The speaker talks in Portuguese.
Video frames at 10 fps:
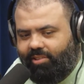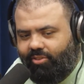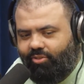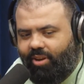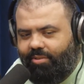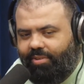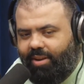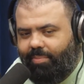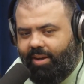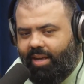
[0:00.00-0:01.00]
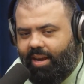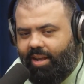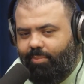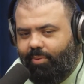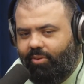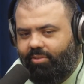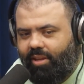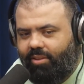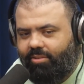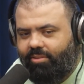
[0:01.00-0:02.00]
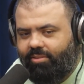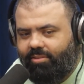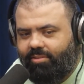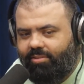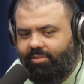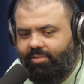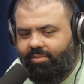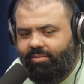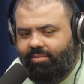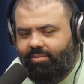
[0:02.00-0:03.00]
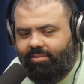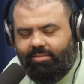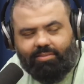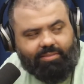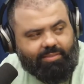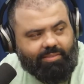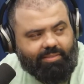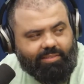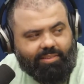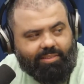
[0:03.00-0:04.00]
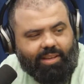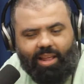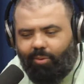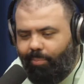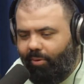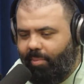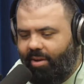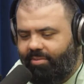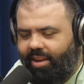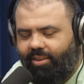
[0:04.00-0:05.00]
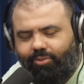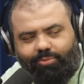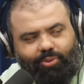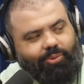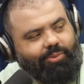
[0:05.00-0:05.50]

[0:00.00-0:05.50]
essa história é velha pra caralho, pra porque eu tenho. Ela é velha tão velha quanto o Flow, eu acho. Ela é um pouco mais velha que o Flow.